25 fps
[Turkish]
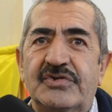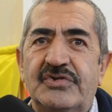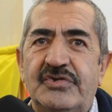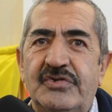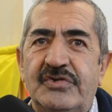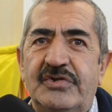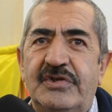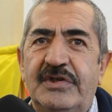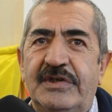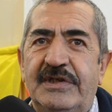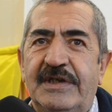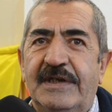
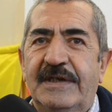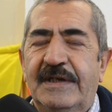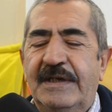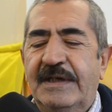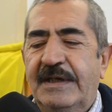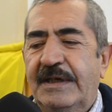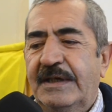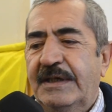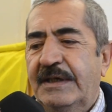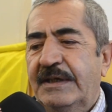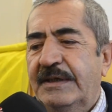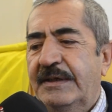Çünkü
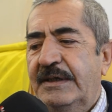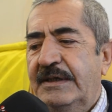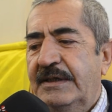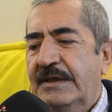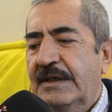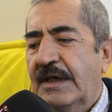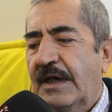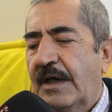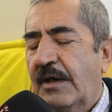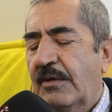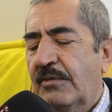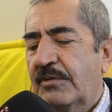
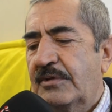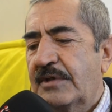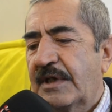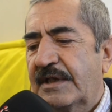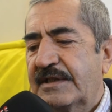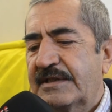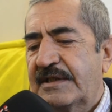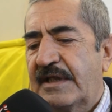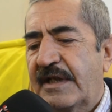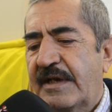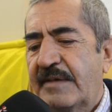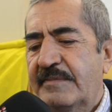e,
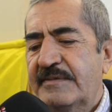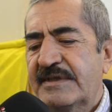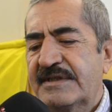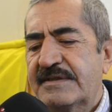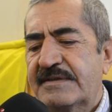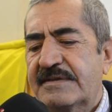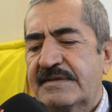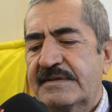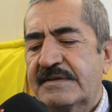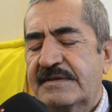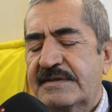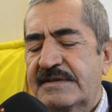
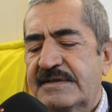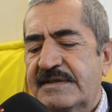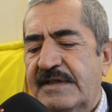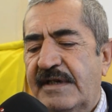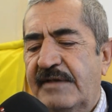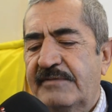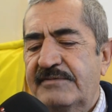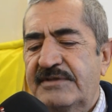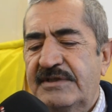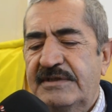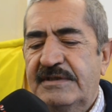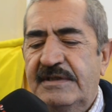avukatlarımız
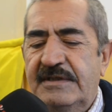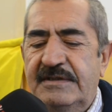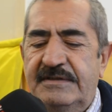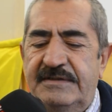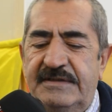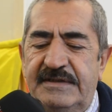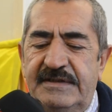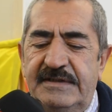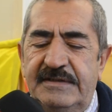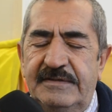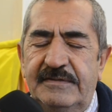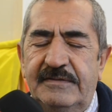
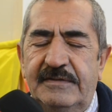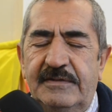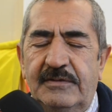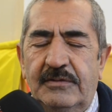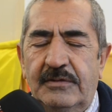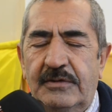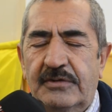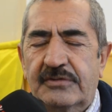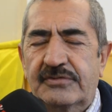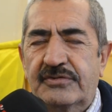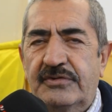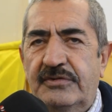savcının
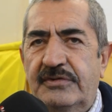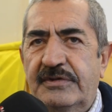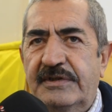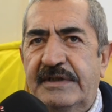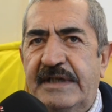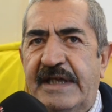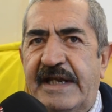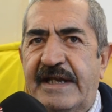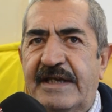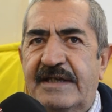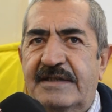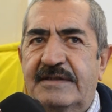olsun
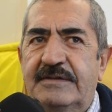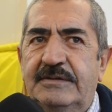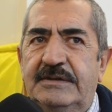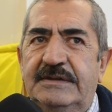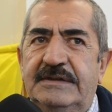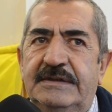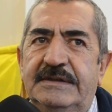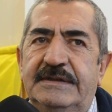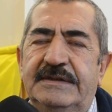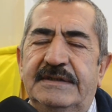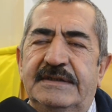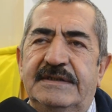gerek
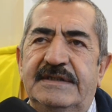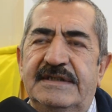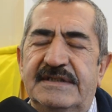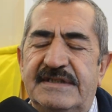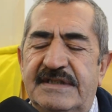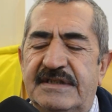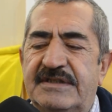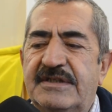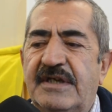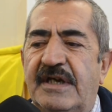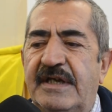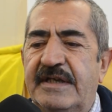e,
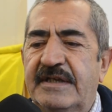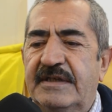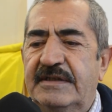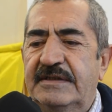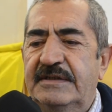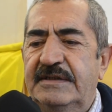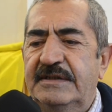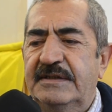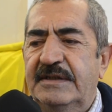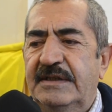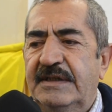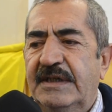gizli
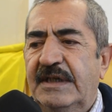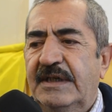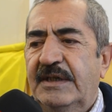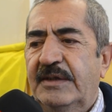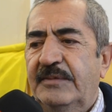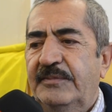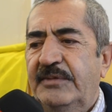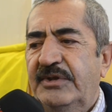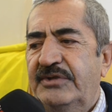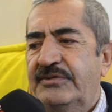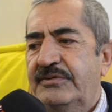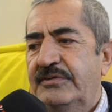tanığın
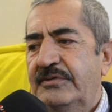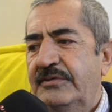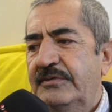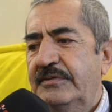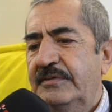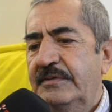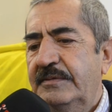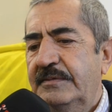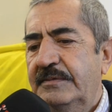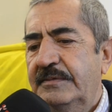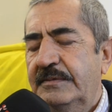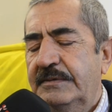
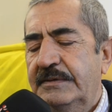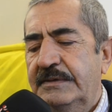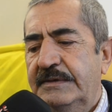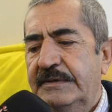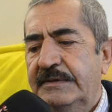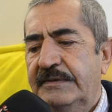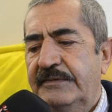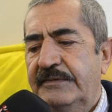bütün e,